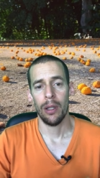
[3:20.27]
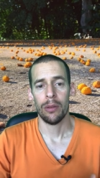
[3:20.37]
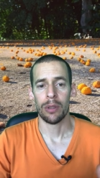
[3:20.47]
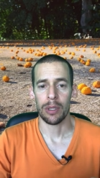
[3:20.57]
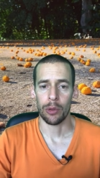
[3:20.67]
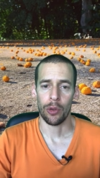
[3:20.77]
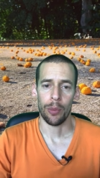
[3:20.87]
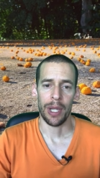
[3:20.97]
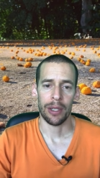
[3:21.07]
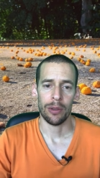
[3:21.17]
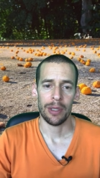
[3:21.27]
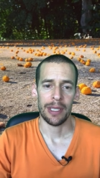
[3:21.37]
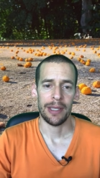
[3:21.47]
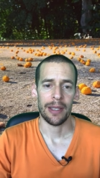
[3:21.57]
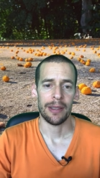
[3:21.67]
Nuestros gobiernos
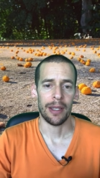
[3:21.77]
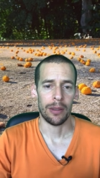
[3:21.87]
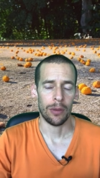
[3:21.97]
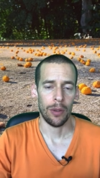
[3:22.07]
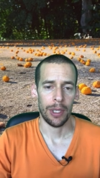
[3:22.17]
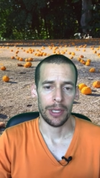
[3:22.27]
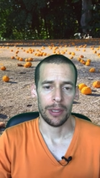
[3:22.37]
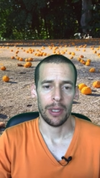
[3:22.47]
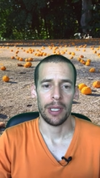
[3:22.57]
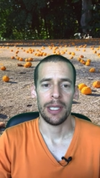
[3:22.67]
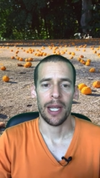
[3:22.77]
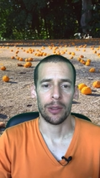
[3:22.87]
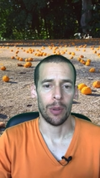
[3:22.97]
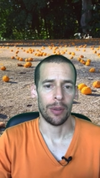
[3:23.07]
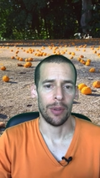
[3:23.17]
necesitan sensores y
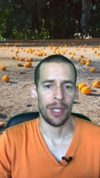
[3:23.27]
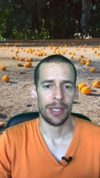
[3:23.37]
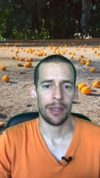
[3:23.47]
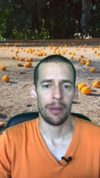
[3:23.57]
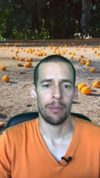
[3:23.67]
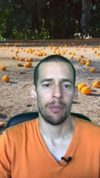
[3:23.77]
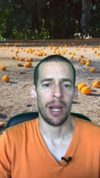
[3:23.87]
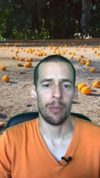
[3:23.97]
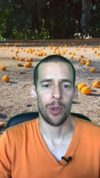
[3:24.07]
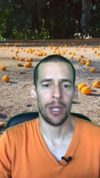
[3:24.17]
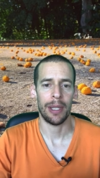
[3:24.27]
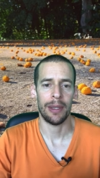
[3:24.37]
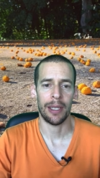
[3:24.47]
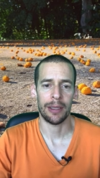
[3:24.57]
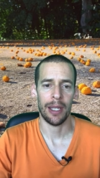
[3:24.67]
actuadores para poder
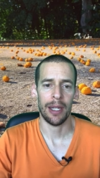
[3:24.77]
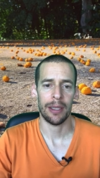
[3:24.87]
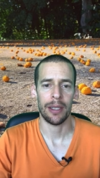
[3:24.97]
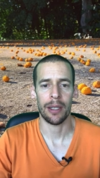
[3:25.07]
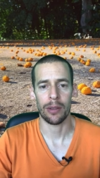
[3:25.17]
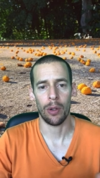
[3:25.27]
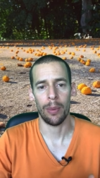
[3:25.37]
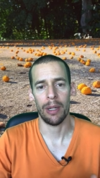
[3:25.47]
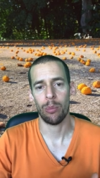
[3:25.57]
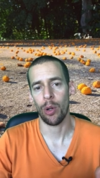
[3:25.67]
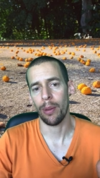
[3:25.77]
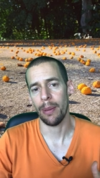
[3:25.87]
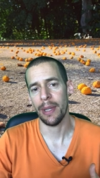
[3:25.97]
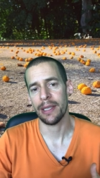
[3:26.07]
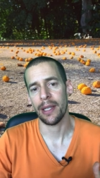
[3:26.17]
detectar y resolver
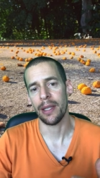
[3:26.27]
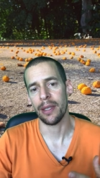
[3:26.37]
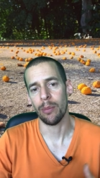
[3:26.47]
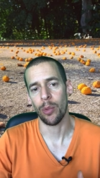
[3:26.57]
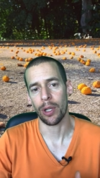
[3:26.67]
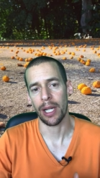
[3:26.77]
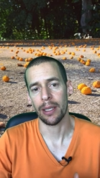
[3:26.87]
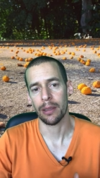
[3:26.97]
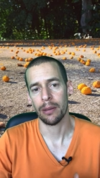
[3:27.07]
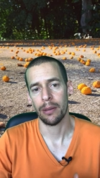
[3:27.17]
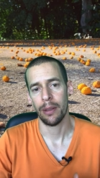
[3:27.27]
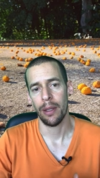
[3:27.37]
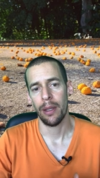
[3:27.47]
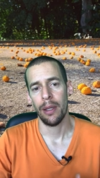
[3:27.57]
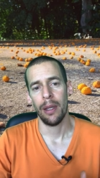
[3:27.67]
problemas en tiempo real.
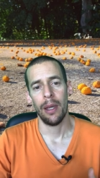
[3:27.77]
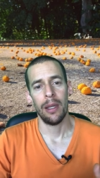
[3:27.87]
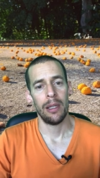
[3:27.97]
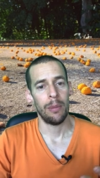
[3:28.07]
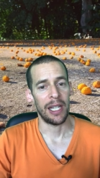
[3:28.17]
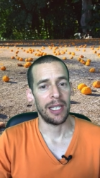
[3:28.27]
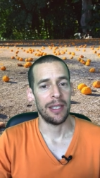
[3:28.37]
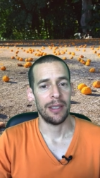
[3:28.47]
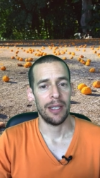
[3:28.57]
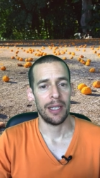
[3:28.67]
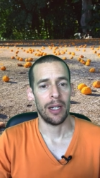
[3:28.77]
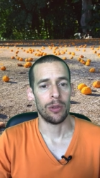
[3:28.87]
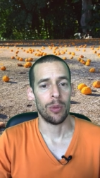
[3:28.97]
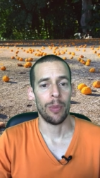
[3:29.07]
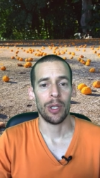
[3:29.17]
Imagínense que los
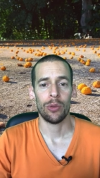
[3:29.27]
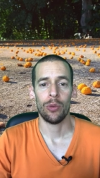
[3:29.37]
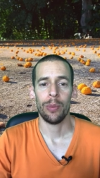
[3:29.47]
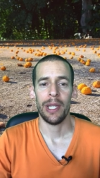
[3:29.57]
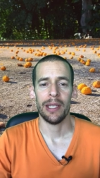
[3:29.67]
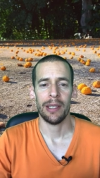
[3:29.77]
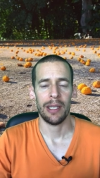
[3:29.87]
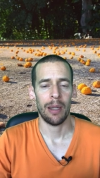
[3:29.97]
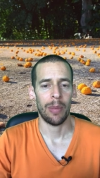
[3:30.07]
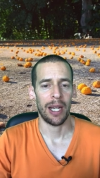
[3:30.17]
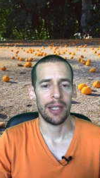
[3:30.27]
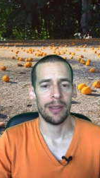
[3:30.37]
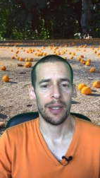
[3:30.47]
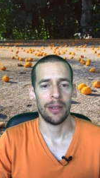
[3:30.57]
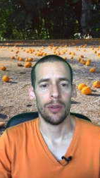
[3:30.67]
bomberos tuviesen que apagar
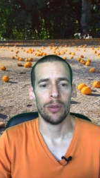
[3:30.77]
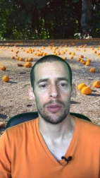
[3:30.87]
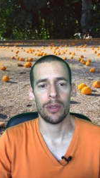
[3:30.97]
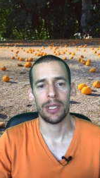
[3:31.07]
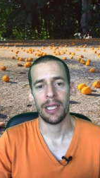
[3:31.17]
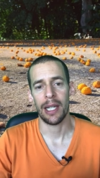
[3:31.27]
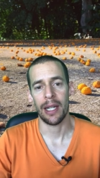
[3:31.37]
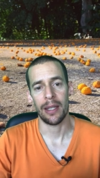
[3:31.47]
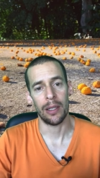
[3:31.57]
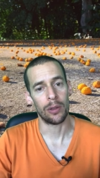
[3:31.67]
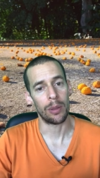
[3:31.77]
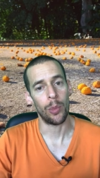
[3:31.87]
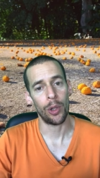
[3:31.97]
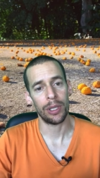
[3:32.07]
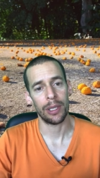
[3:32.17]
incendios sin que nadie los
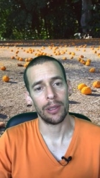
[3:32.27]
reporte.